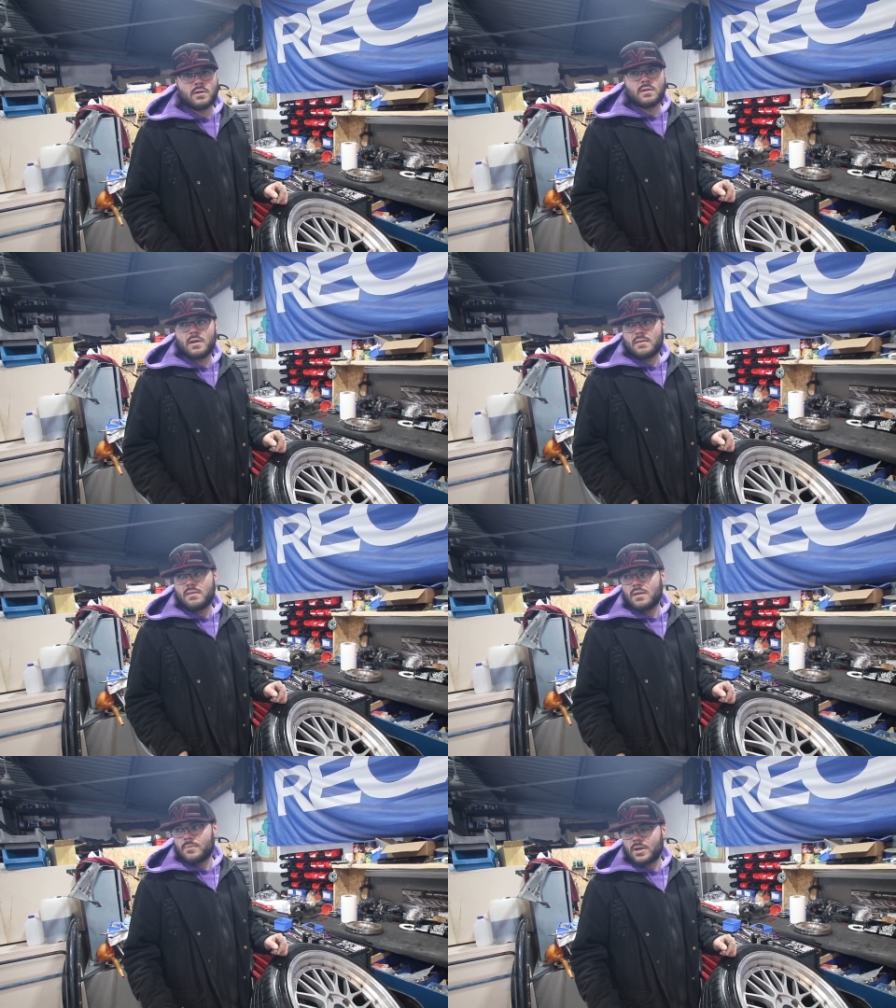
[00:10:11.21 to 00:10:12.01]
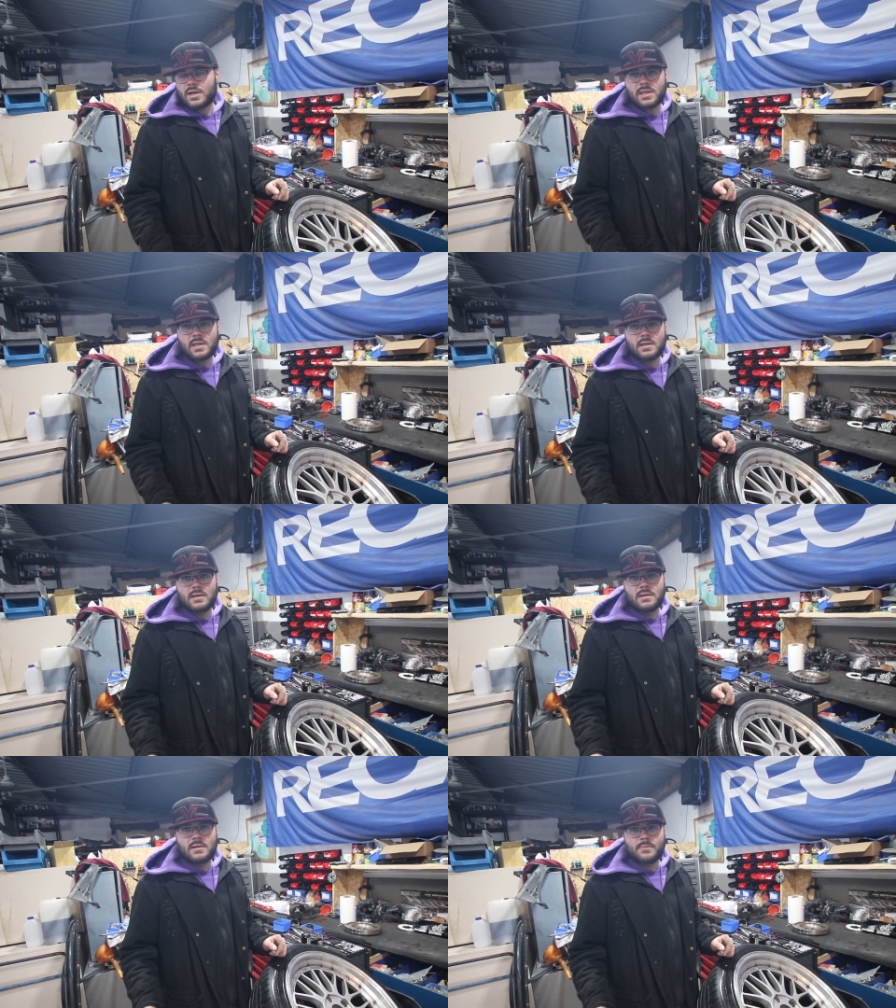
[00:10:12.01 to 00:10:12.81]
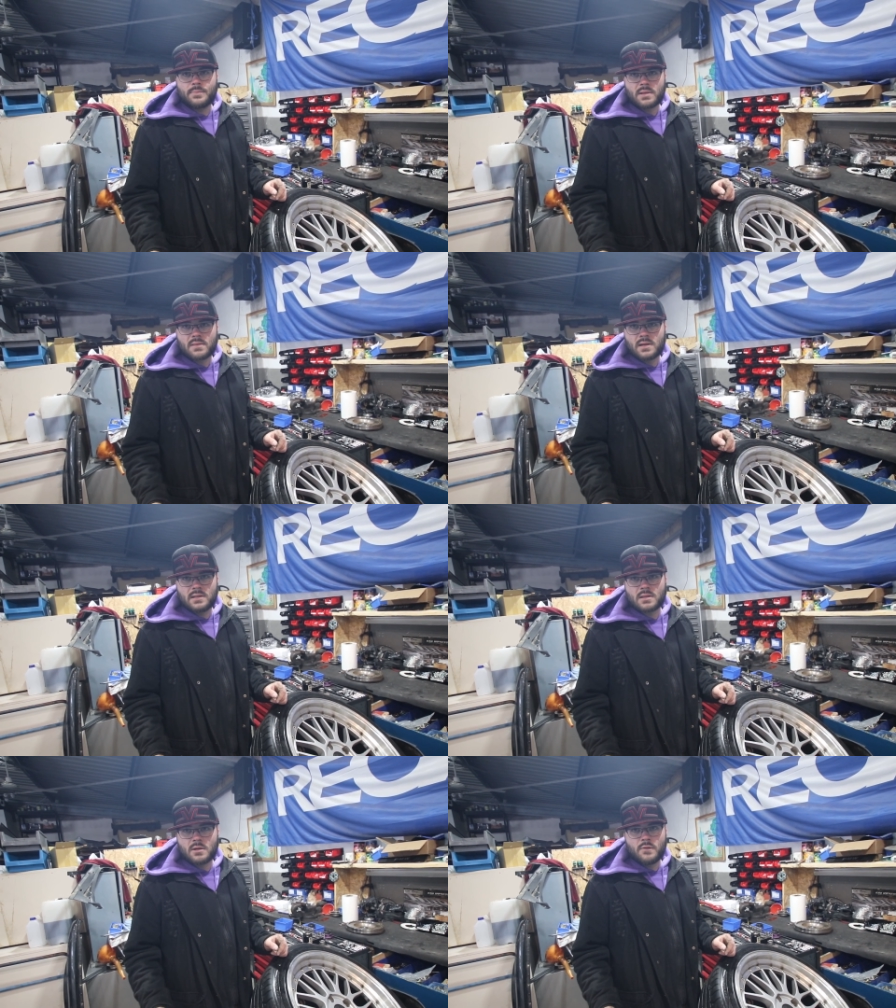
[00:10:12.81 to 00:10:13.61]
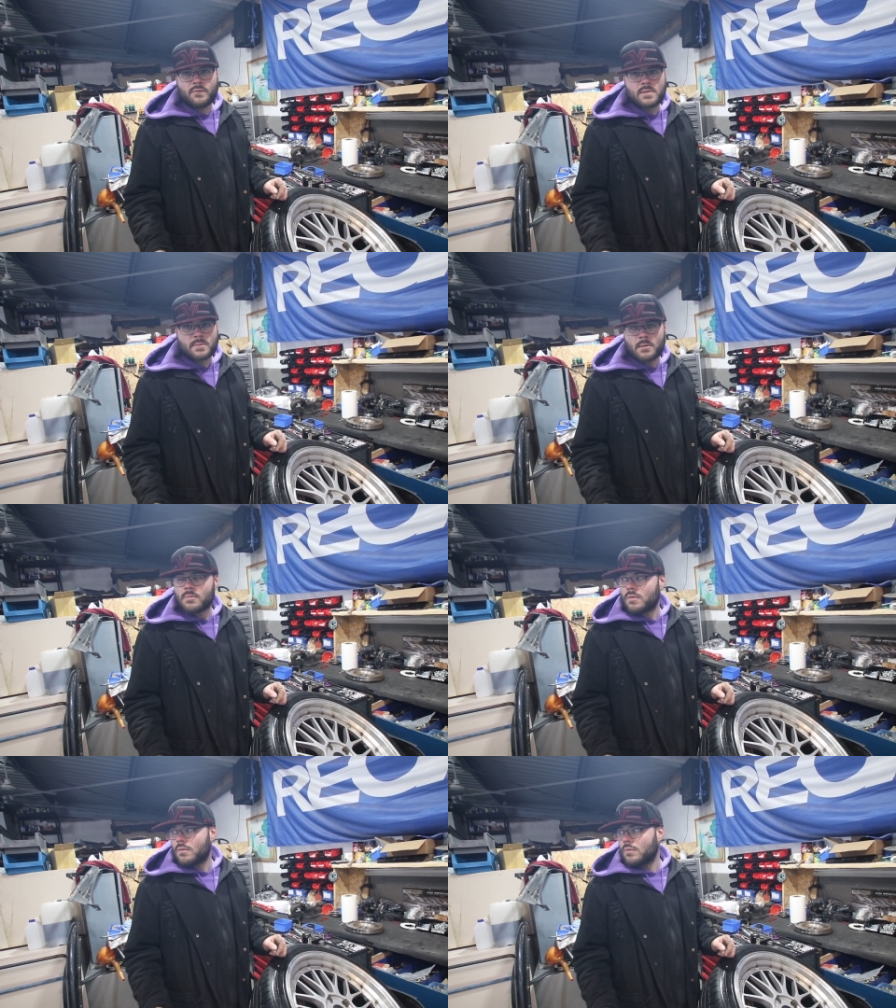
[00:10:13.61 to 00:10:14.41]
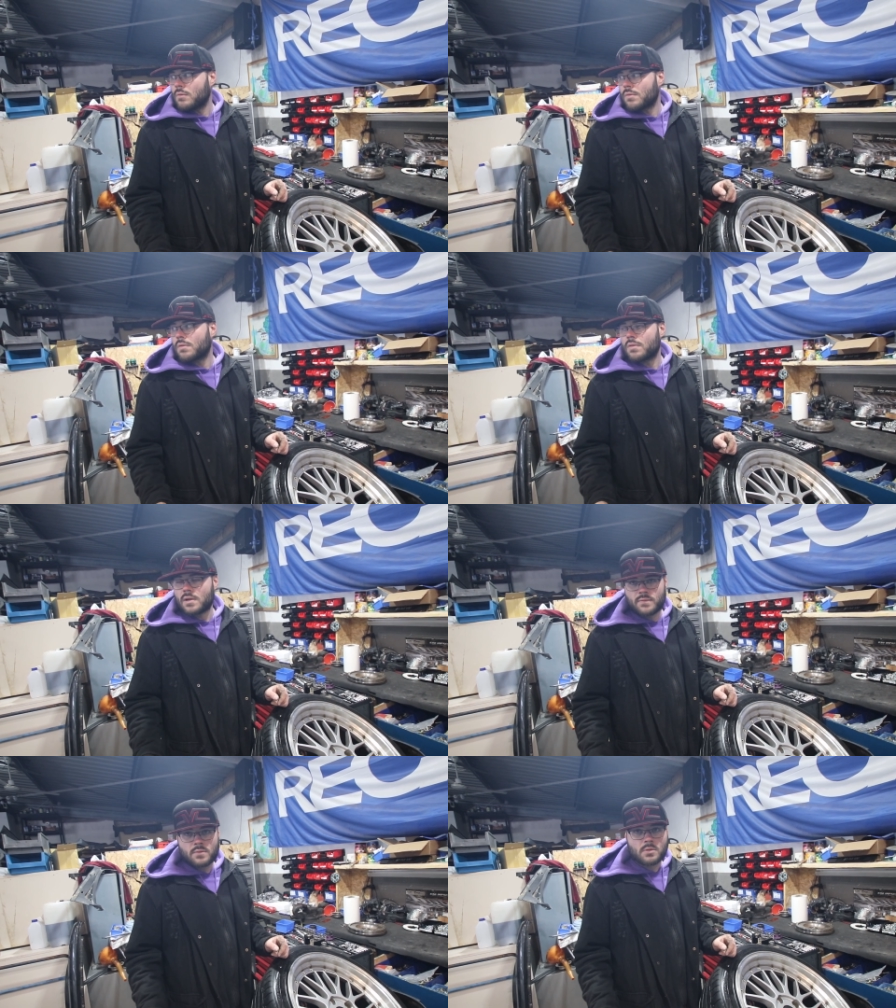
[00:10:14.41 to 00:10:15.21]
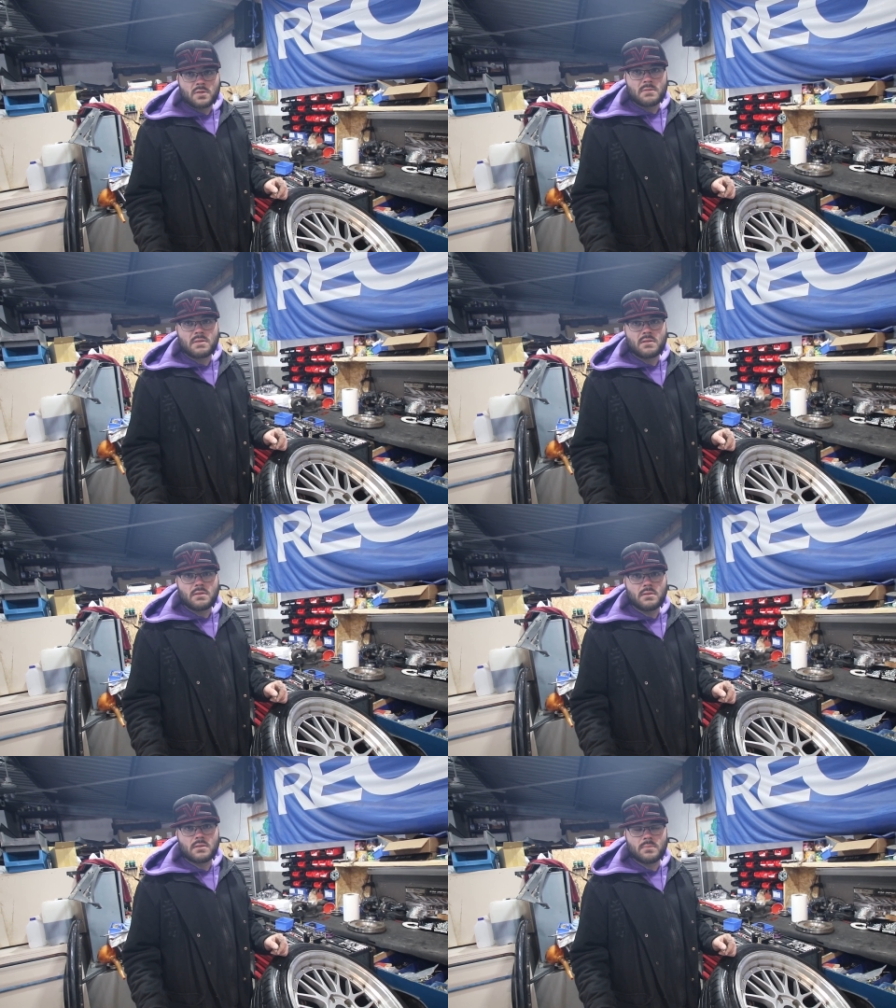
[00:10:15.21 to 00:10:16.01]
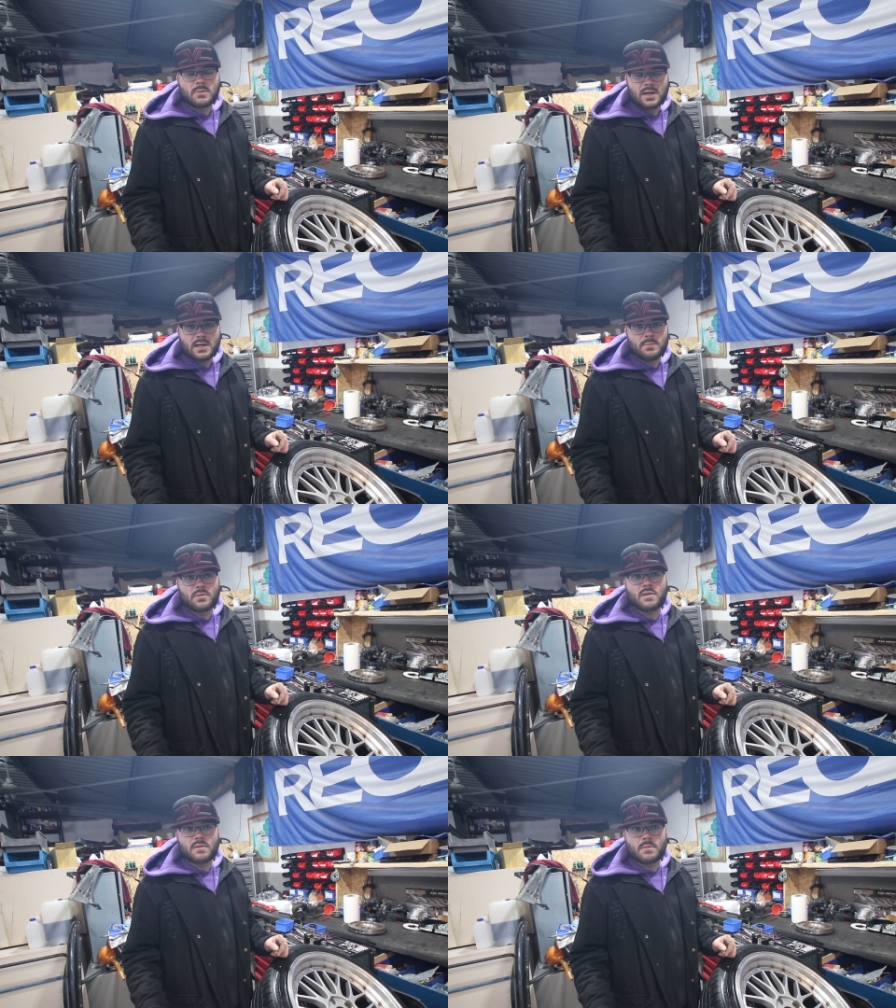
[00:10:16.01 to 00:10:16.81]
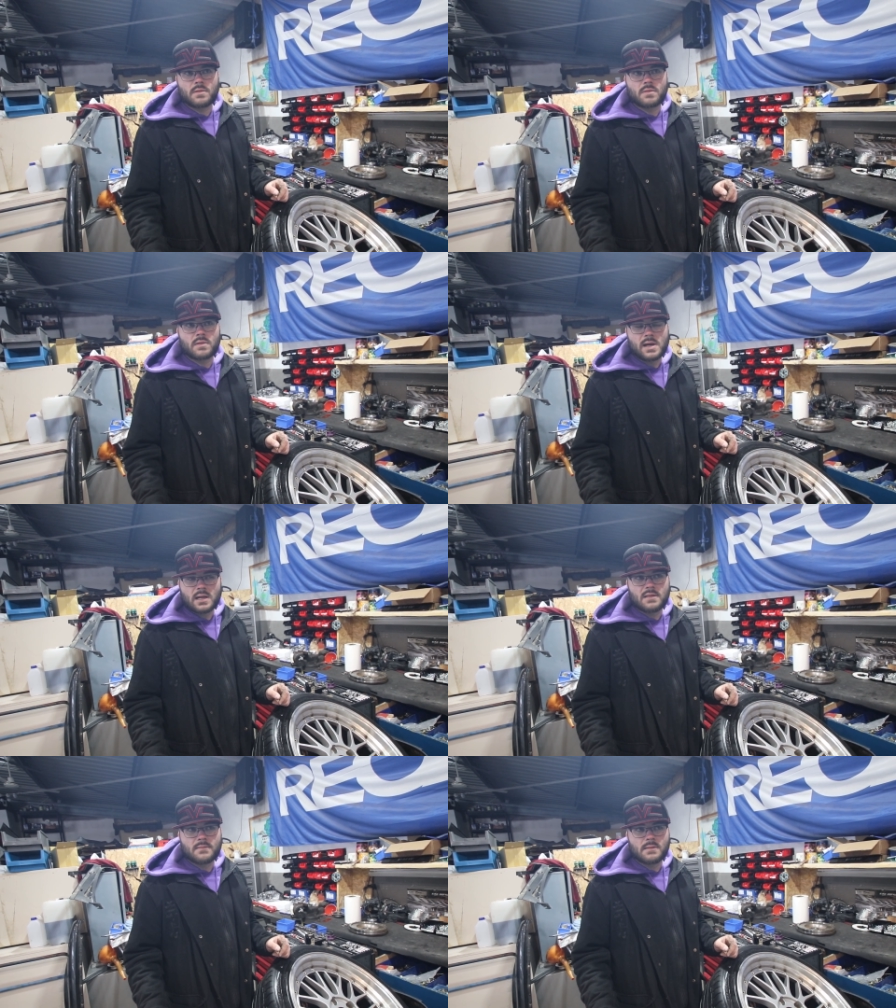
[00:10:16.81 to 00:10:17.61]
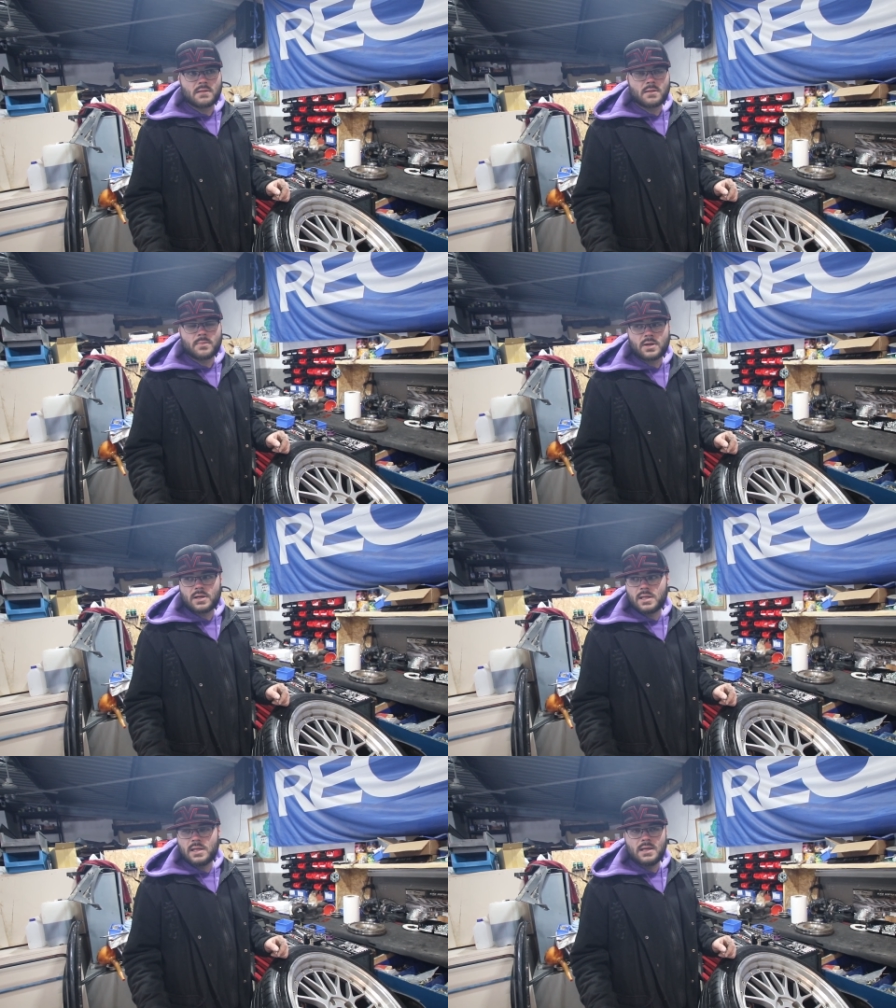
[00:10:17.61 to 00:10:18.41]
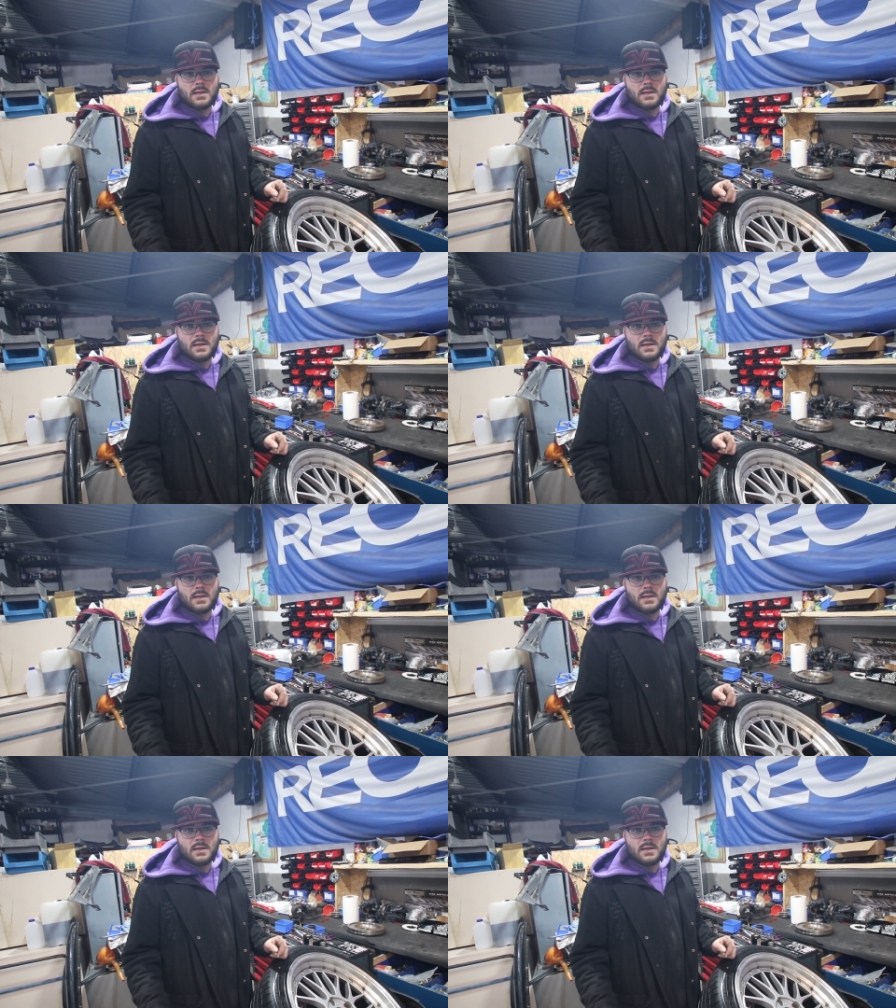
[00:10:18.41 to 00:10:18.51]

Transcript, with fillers: E30 M3, passt gar nicht drauf, weil Bremsen zu groß ist. 325 M3 bzw. 328 M3